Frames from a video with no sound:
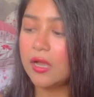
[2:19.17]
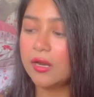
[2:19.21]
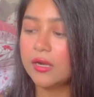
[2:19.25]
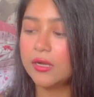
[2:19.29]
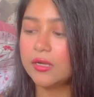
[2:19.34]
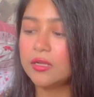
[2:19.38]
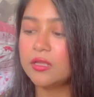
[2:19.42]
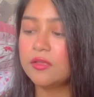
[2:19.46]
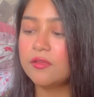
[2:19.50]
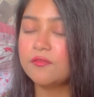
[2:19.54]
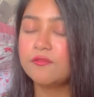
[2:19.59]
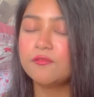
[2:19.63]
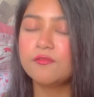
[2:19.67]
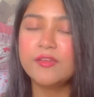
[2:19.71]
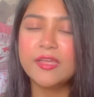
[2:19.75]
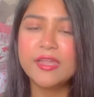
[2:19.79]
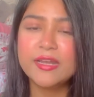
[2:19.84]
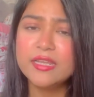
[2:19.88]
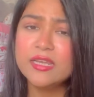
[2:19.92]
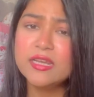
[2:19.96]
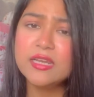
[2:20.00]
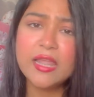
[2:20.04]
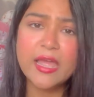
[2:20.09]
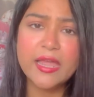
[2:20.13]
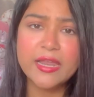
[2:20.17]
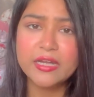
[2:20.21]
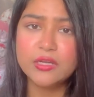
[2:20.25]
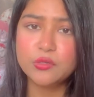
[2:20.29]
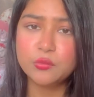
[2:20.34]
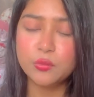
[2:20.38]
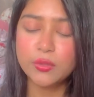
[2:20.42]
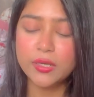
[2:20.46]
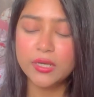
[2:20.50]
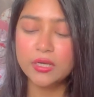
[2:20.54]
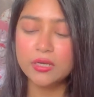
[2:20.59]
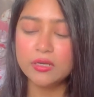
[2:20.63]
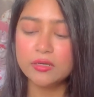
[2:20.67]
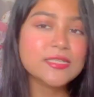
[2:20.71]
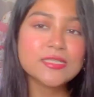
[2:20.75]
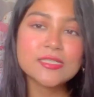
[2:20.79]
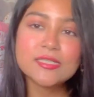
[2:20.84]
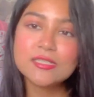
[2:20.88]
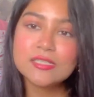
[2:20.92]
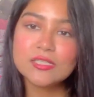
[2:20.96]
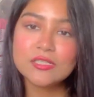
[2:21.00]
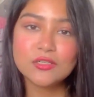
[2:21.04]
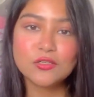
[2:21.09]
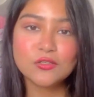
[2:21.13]
আর ভেরি লাইট ওয়েট
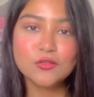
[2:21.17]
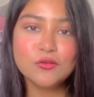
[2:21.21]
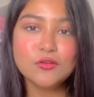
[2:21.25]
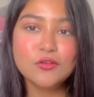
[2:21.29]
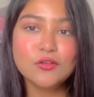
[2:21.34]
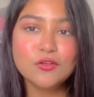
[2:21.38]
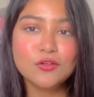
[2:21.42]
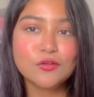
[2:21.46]
এটা ছিল